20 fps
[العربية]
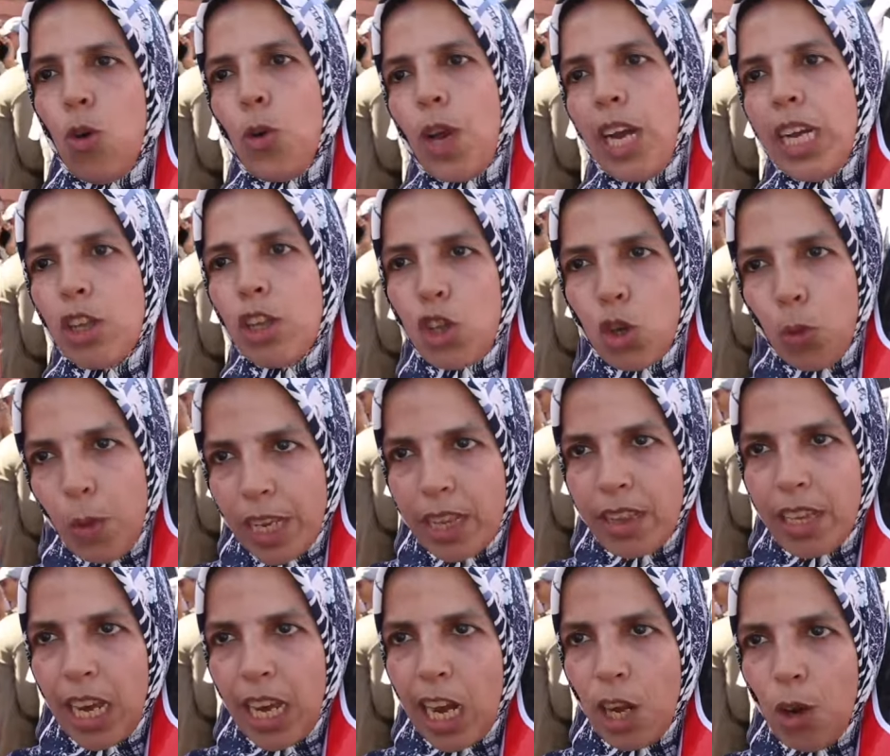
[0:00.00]
وكان التجويد
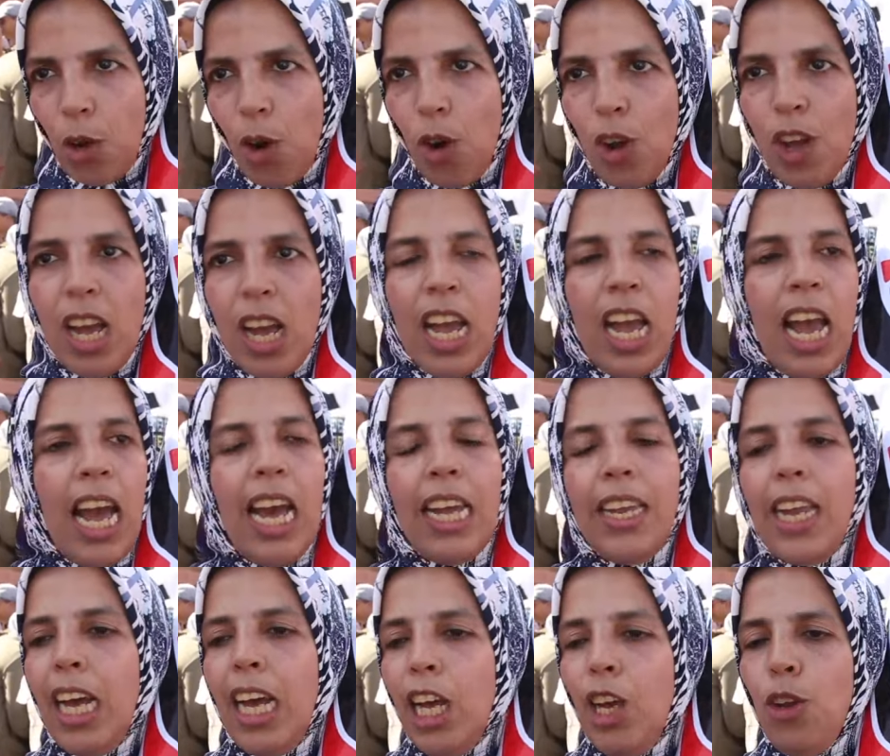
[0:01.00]
ديالو
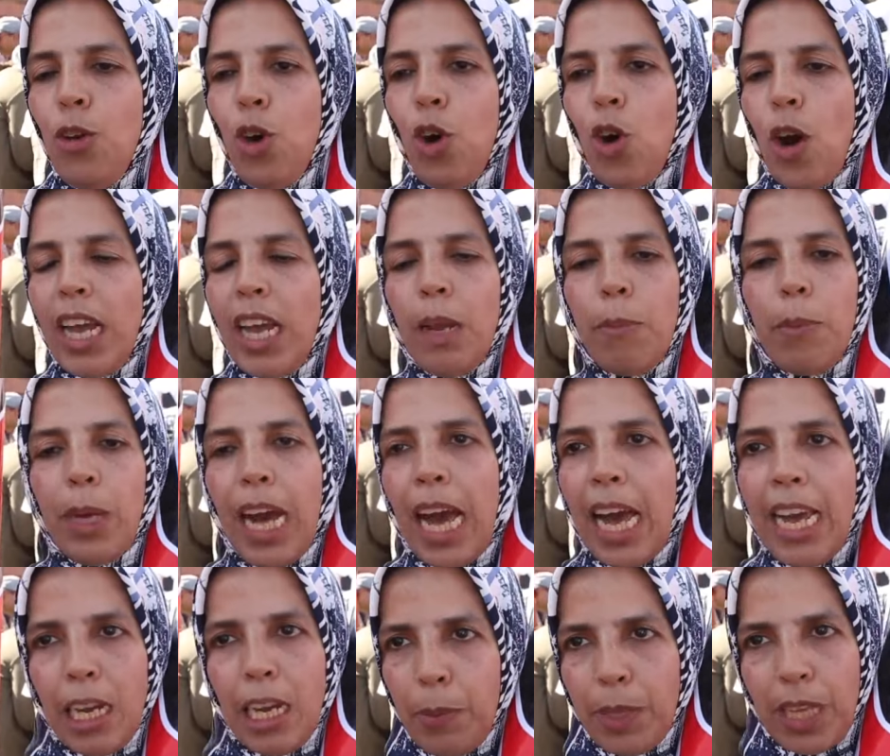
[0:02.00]
نحن انا
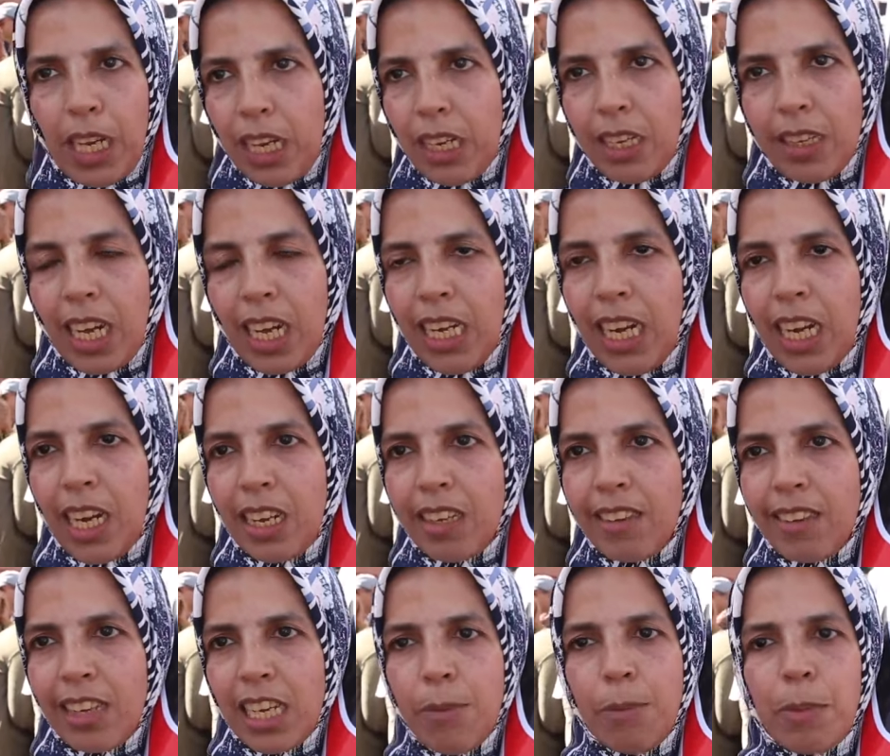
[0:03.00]
انا بعدا كنهضر على
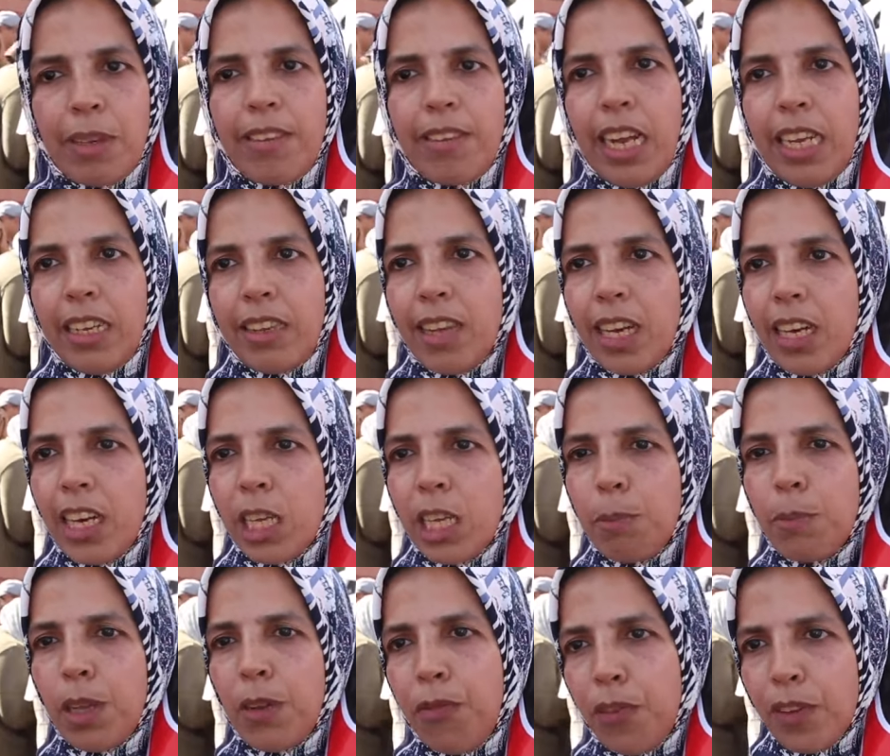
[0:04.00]
راسي مستعده
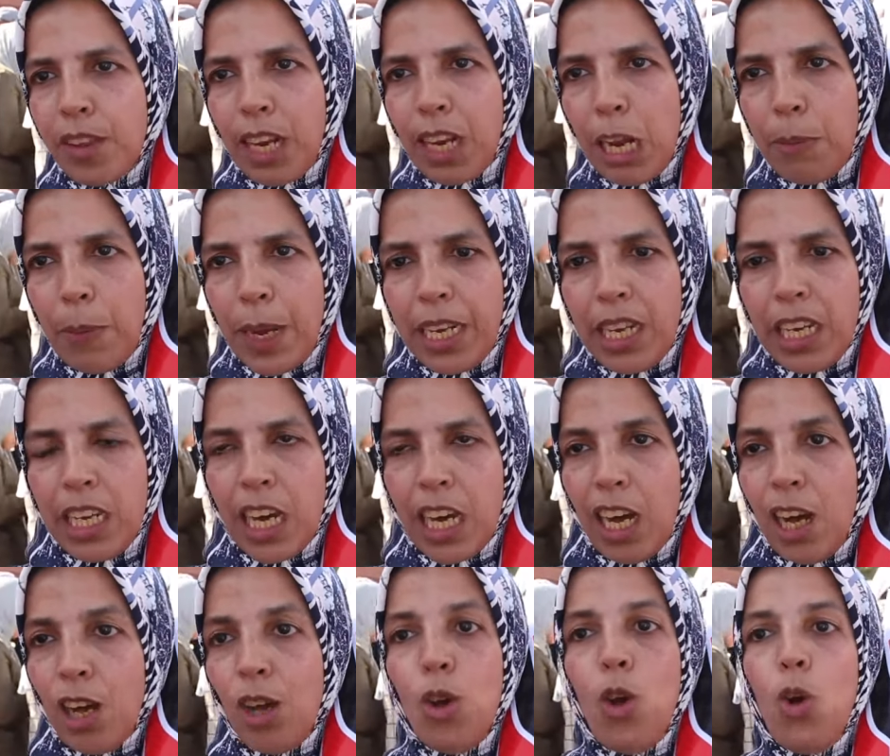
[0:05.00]
نخدم حتى الفتره البينيه
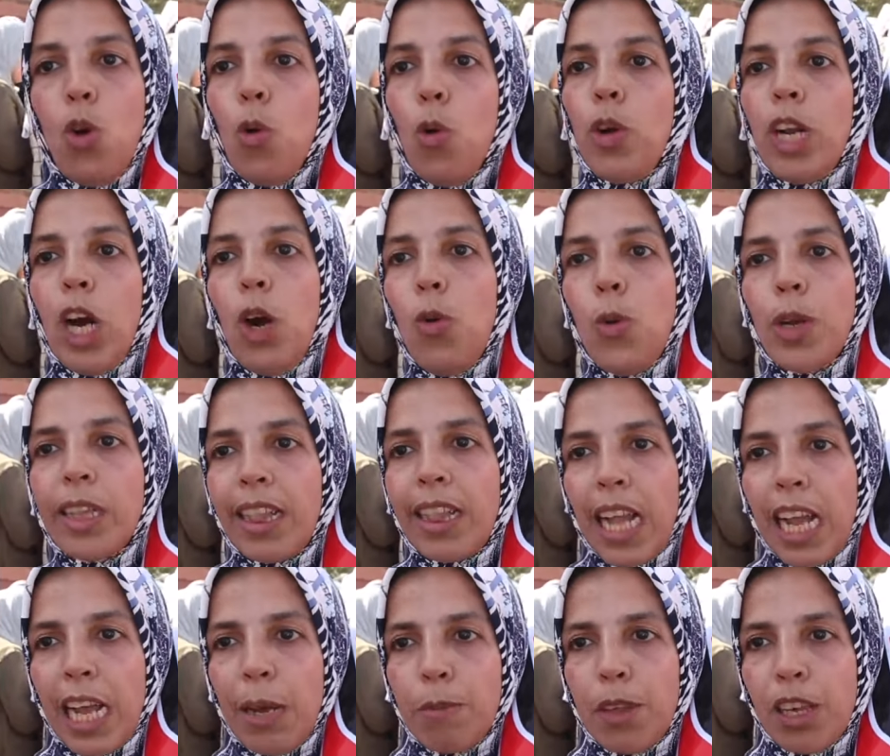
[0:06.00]
ونعوض
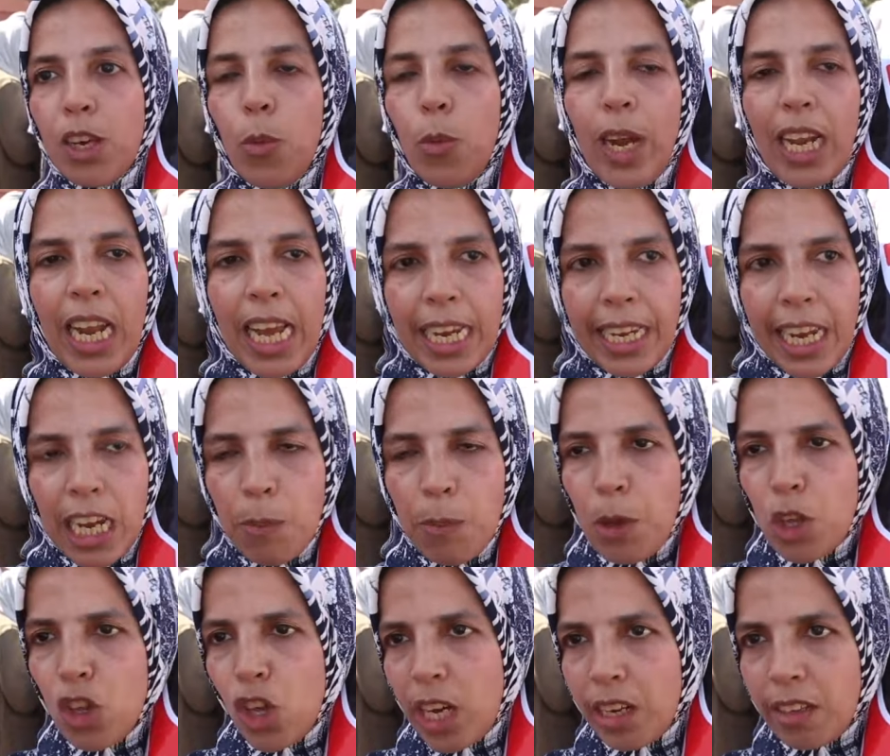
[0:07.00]
تلامذي ولكن
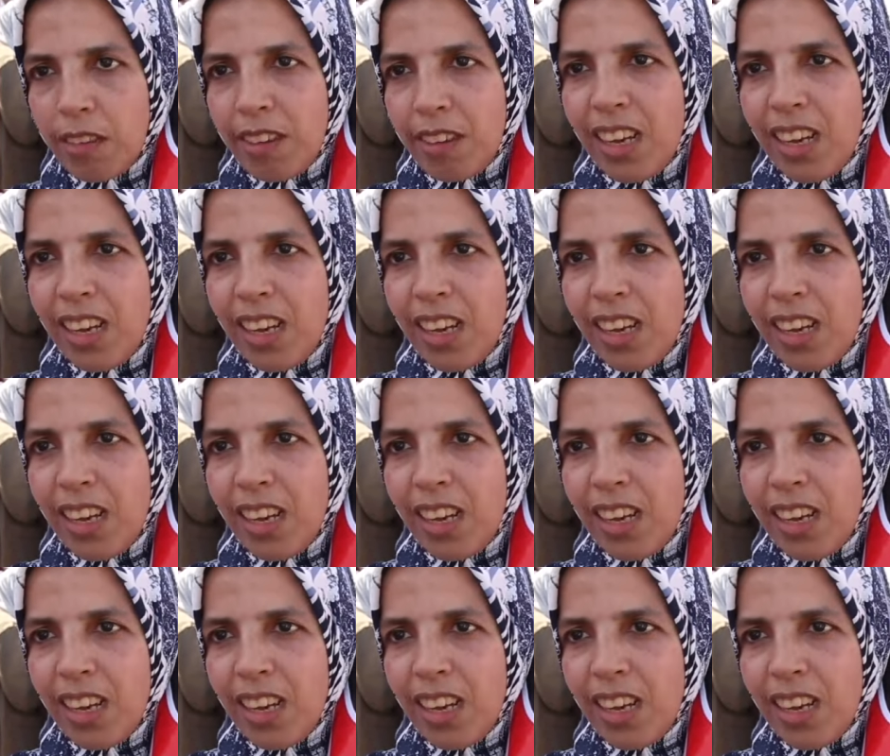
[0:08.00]
بشرط